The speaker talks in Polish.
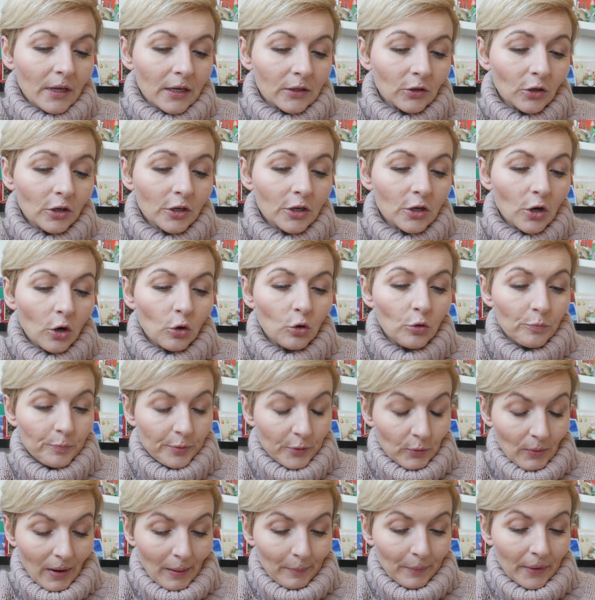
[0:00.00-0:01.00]
No i go
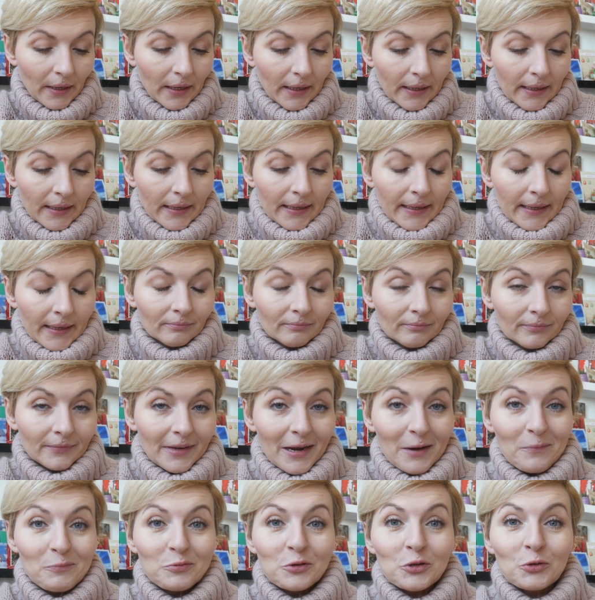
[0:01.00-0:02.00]
kupiłam.
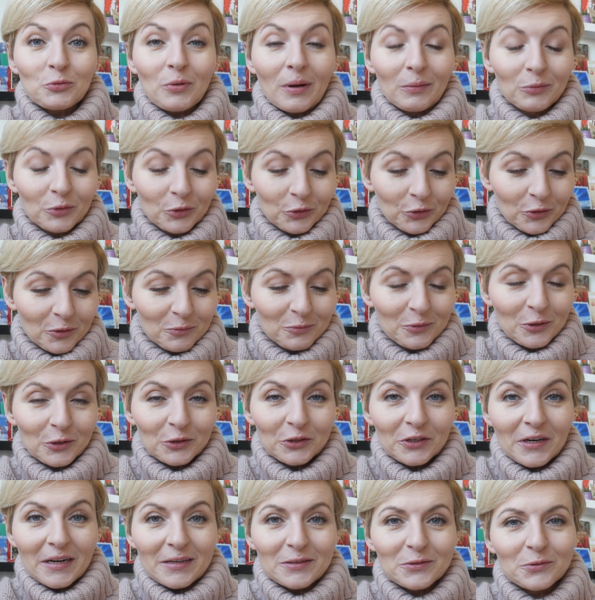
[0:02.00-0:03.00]
Jak przyszłam do domu,
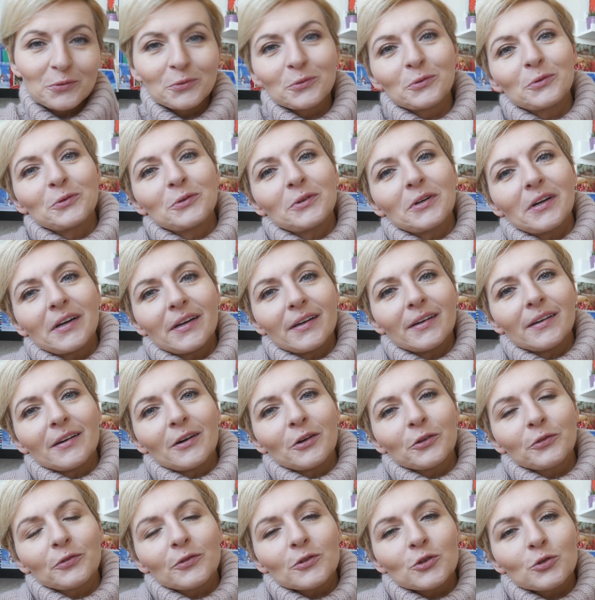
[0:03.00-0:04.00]
od razu
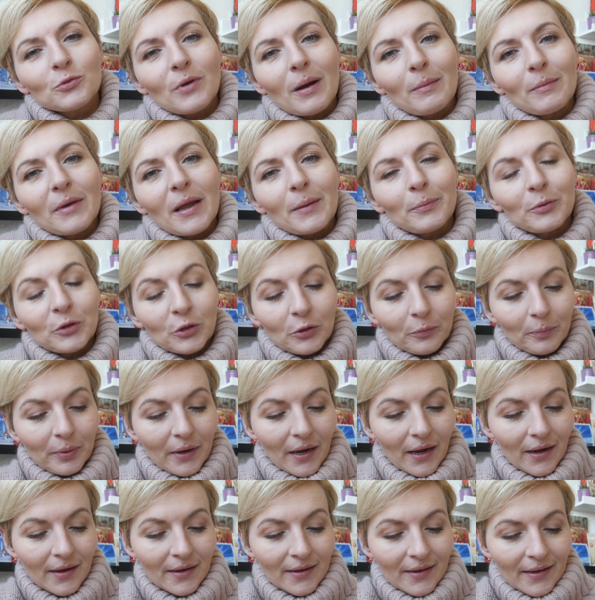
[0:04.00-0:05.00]
e, otworzyłam
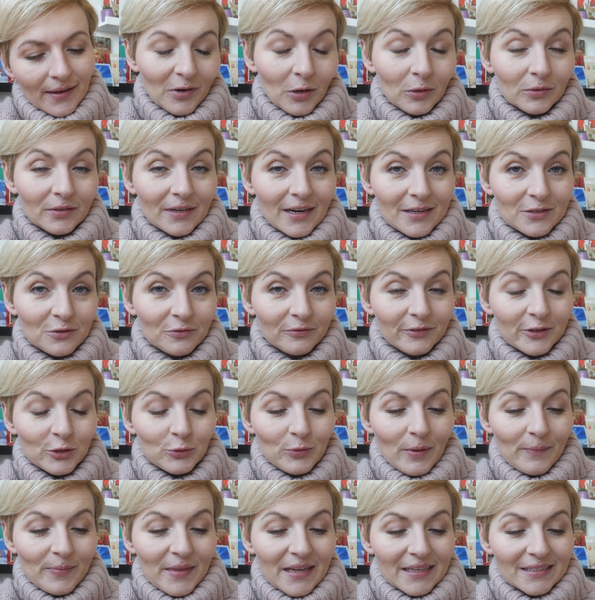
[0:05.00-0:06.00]
laptopa, od razu
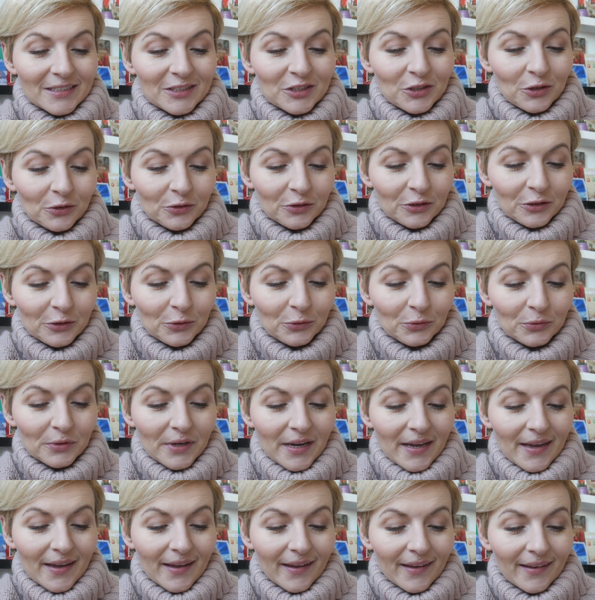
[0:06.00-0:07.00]
weszłam na strony,
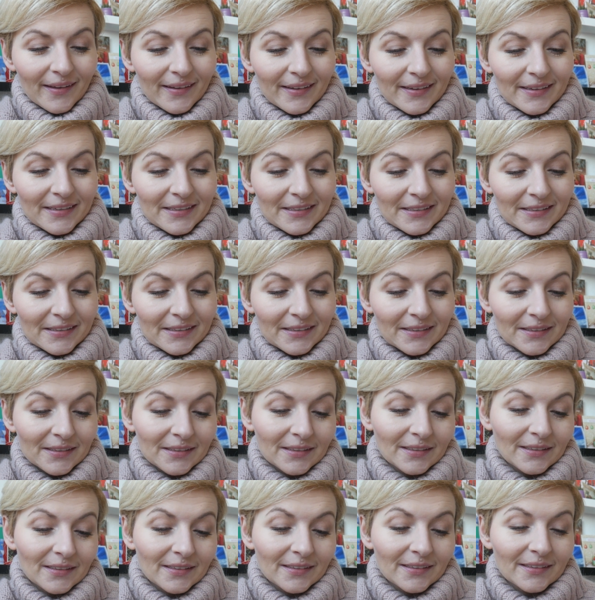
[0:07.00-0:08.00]
które
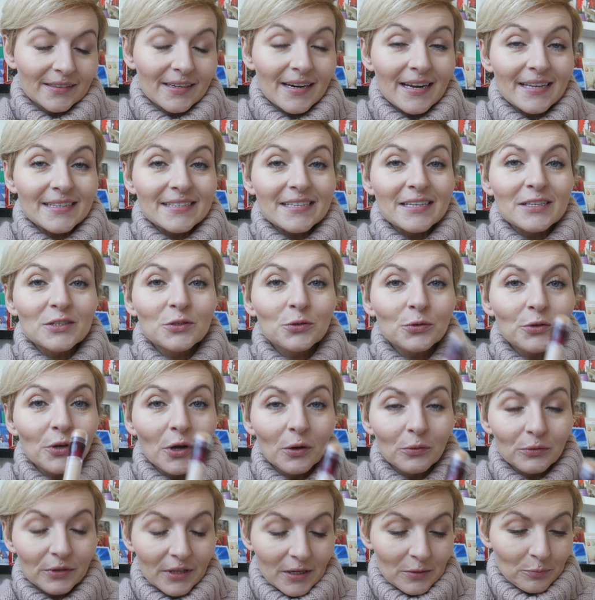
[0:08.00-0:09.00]
e,
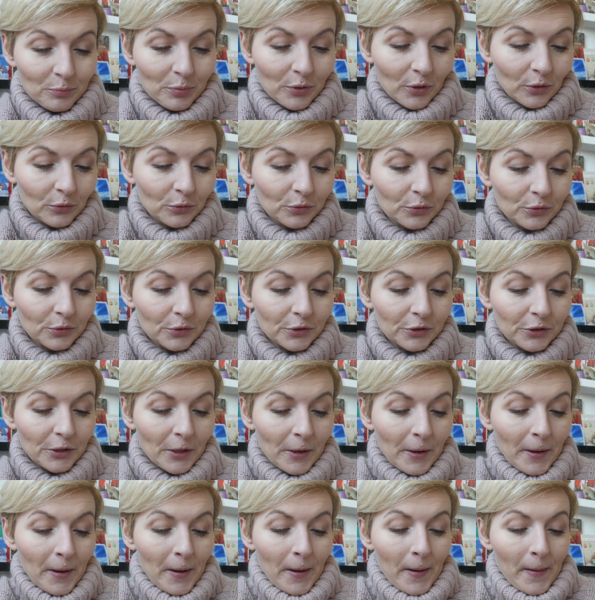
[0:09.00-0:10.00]
recenzują ten produkt.
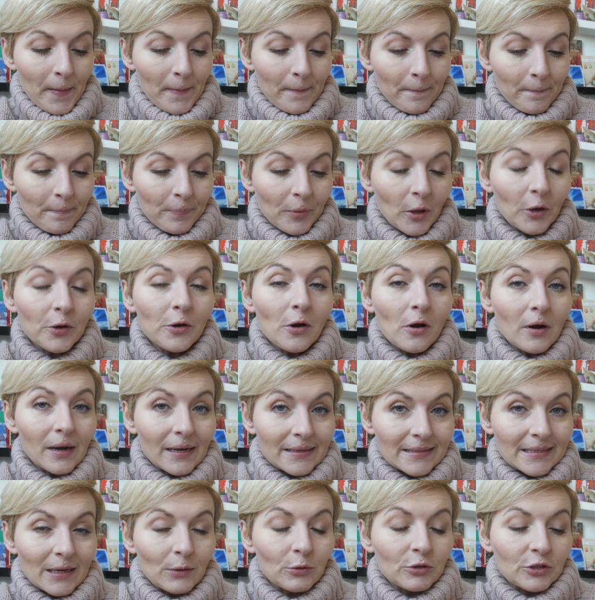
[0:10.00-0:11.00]
No i
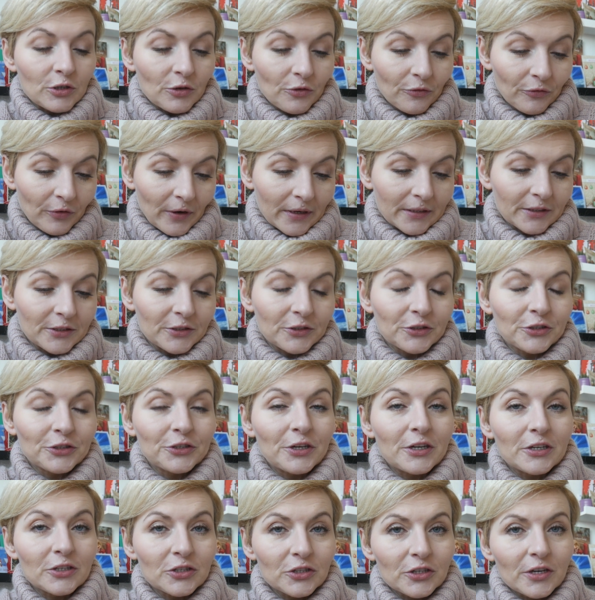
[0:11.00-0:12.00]
okazało się
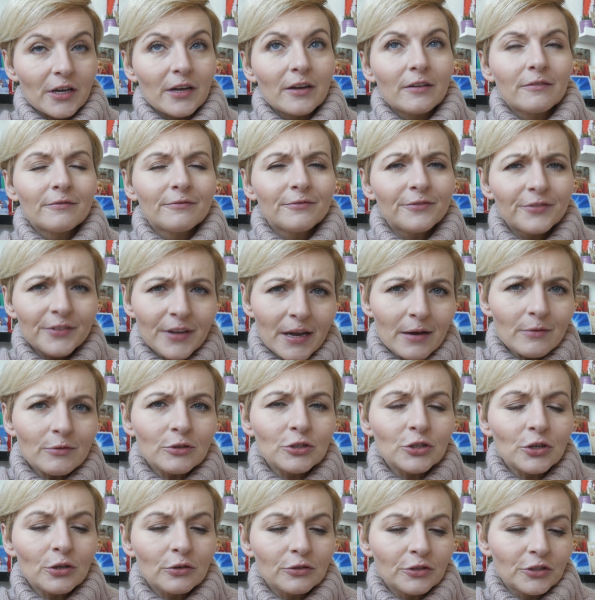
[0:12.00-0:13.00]
faktycznie, że
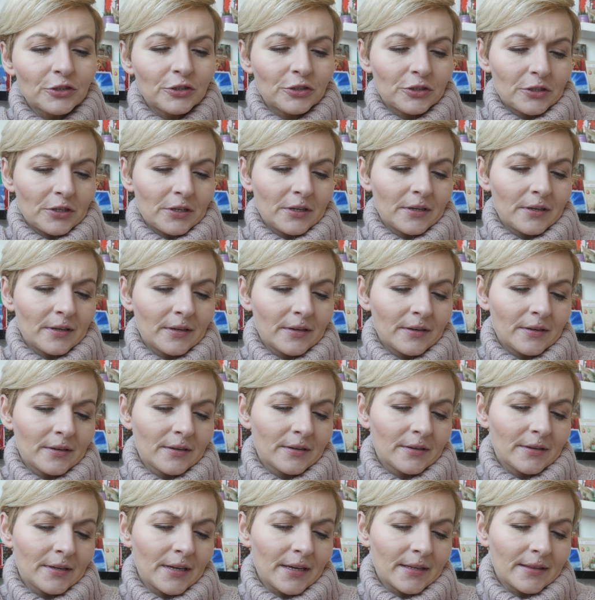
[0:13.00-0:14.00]
większość e,
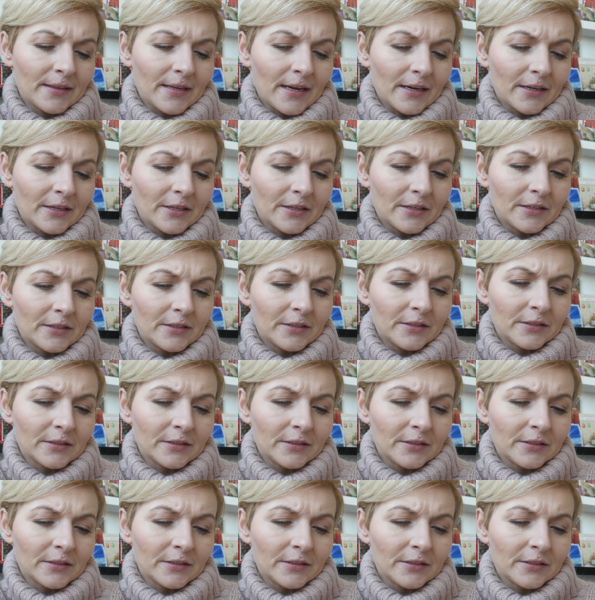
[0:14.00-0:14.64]
jednak e,